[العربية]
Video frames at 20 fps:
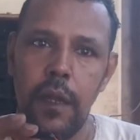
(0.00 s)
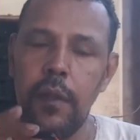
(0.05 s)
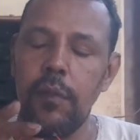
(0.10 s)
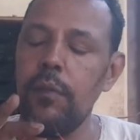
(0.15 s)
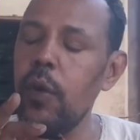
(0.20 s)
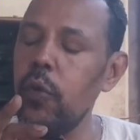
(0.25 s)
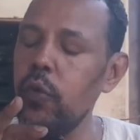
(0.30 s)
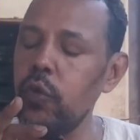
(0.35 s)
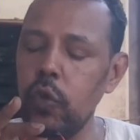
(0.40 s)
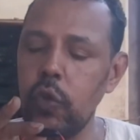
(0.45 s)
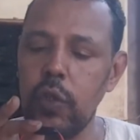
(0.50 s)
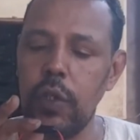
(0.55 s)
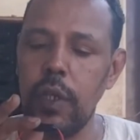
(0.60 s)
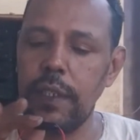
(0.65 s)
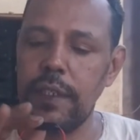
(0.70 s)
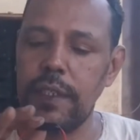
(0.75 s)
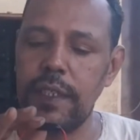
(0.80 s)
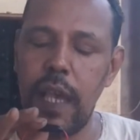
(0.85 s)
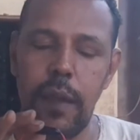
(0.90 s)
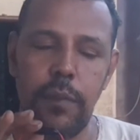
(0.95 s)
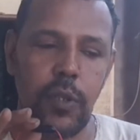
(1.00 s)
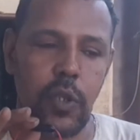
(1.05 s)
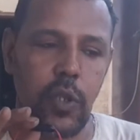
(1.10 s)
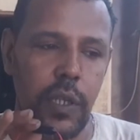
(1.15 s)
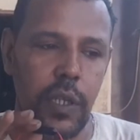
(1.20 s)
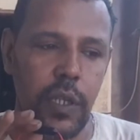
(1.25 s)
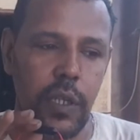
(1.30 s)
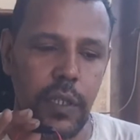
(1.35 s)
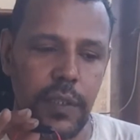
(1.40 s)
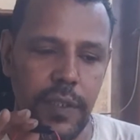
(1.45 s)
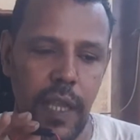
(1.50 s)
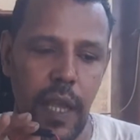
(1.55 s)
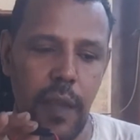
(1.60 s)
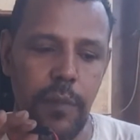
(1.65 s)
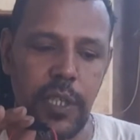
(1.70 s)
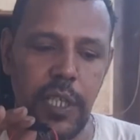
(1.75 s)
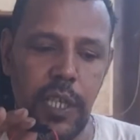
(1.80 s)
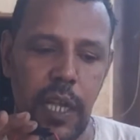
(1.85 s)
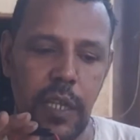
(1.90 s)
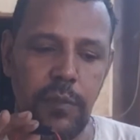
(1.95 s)
موجود ثابت ايه
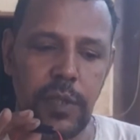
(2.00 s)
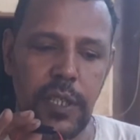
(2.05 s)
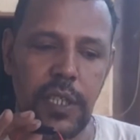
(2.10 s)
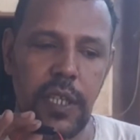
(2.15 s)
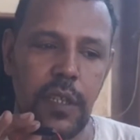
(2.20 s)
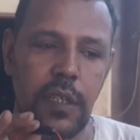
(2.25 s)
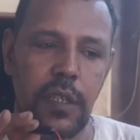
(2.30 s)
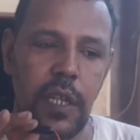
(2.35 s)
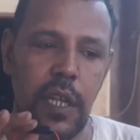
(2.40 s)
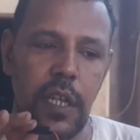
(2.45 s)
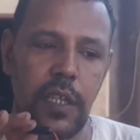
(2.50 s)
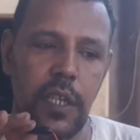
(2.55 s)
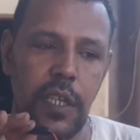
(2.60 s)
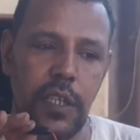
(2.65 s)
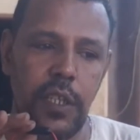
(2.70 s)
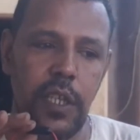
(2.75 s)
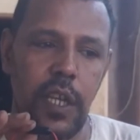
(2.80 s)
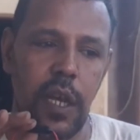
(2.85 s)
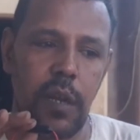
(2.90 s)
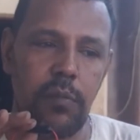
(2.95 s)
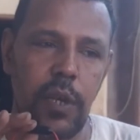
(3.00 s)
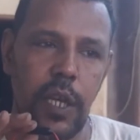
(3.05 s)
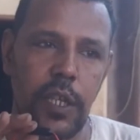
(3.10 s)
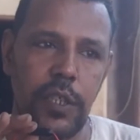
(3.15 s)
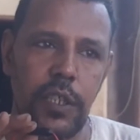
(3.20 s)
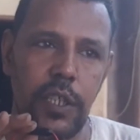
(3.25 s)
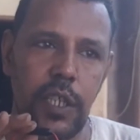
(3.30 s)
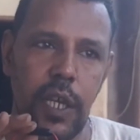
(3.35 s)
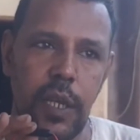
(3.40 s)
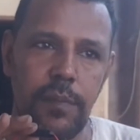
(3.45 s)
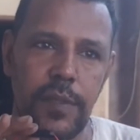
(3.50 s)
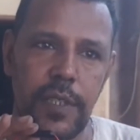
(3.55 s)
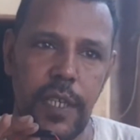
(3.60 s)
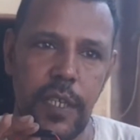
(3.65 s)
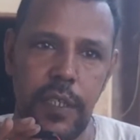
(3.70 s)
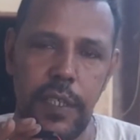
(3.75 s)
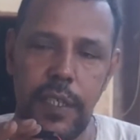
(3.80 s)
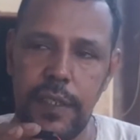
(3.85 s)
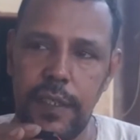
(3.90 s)
ثابت يعني مثلا 3 جنيه 4 جنيه 5 جنيه